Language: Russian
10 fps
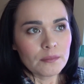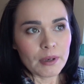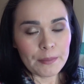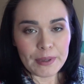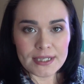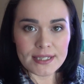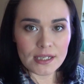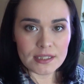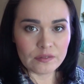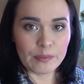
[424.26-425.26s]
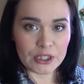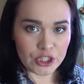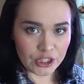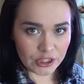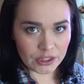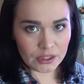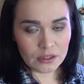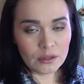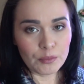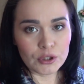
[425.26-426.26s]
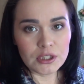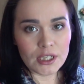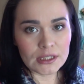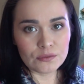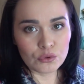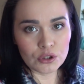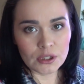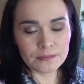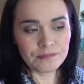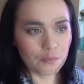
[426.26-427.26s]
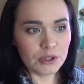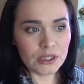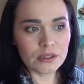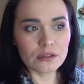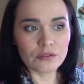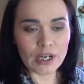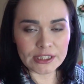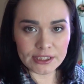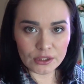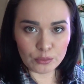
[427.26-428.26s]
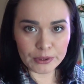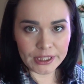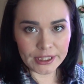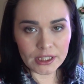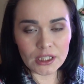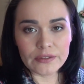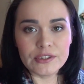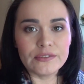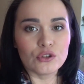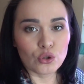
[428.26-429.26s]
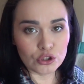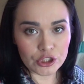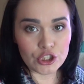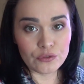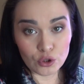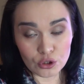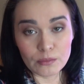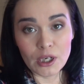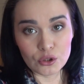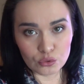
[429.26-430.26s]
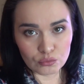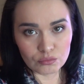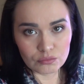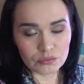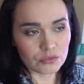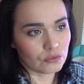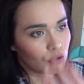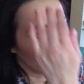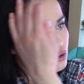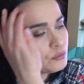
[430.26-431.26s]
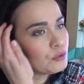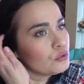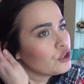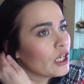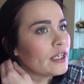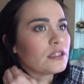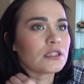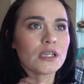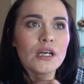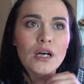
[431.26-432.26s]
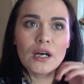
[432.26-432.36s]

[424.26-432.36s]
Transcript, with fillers: Папа остался в Башкирии после развода. Мы в Россию переехали в 1994 году. Вот уже получается